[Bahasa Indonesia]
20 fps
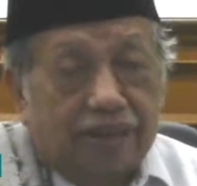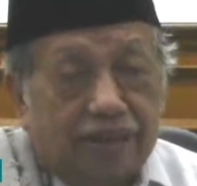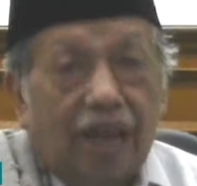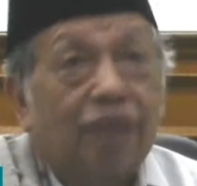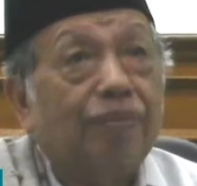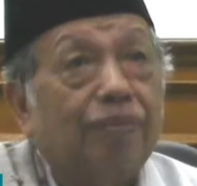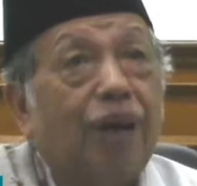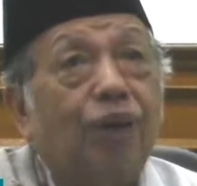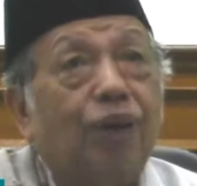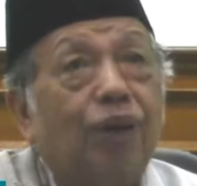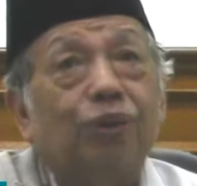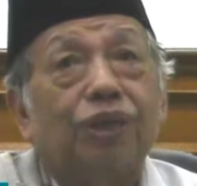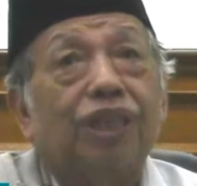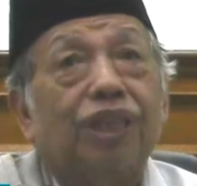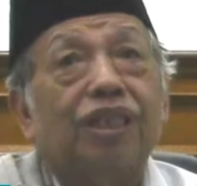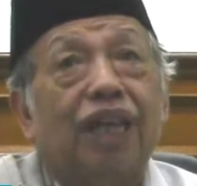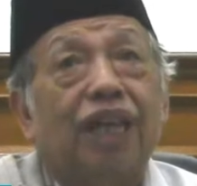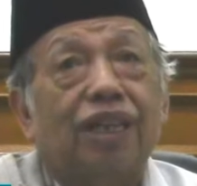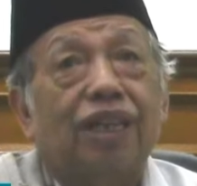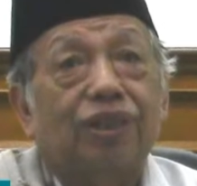tidak mau
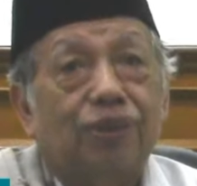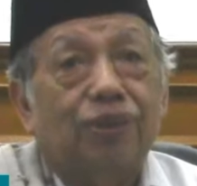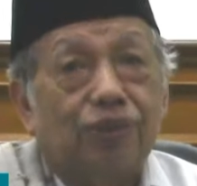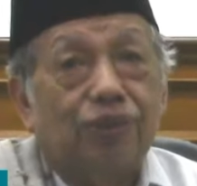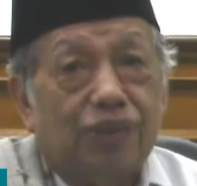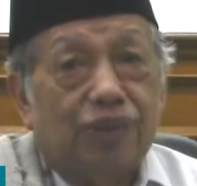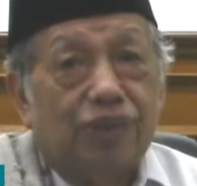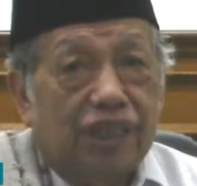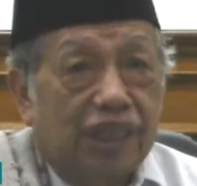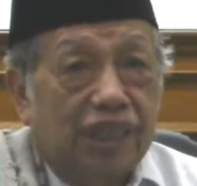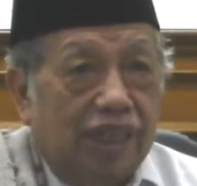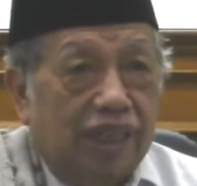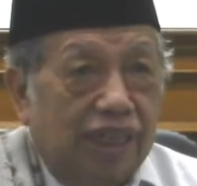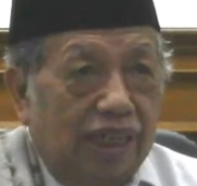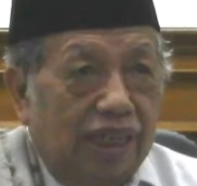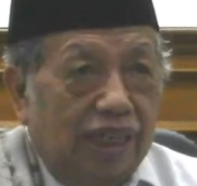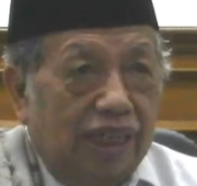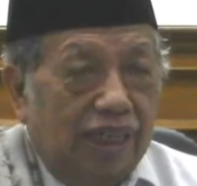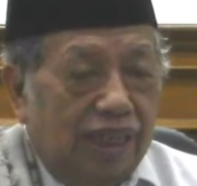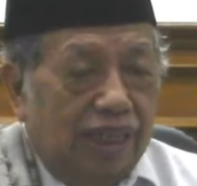kita itu
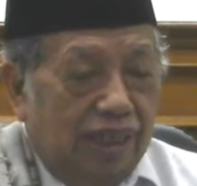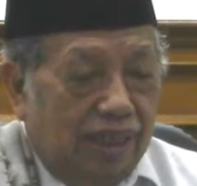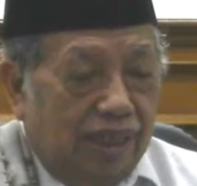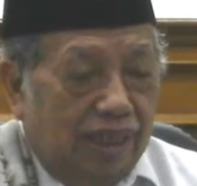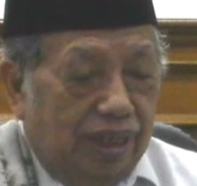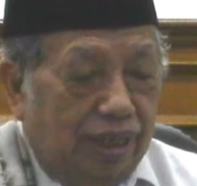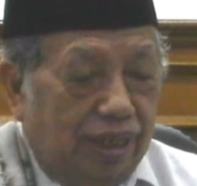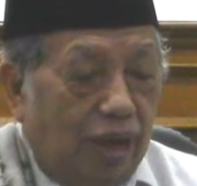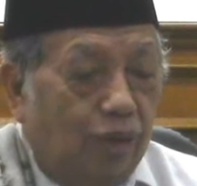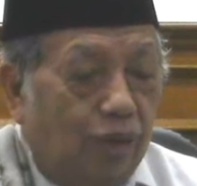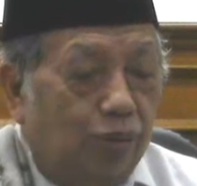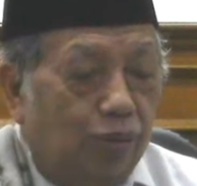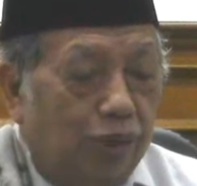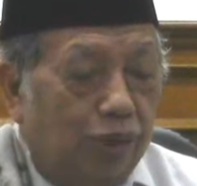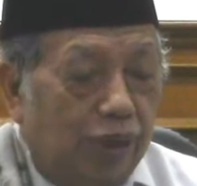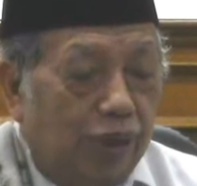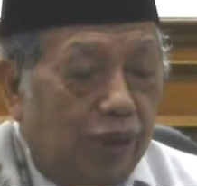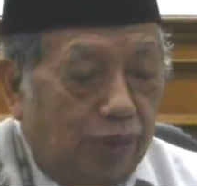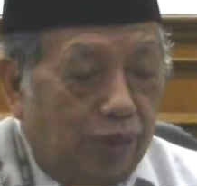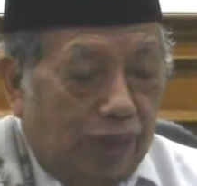
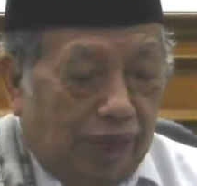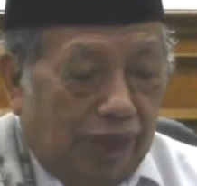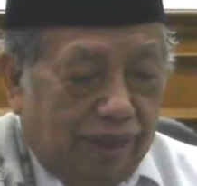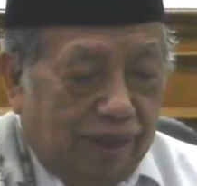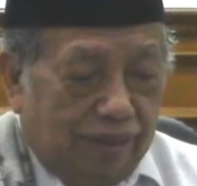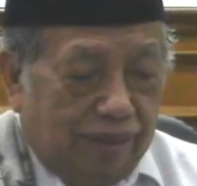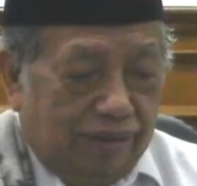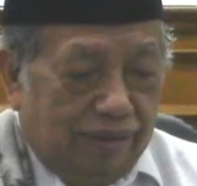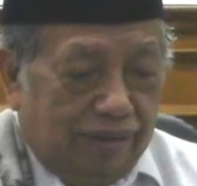didahului orang.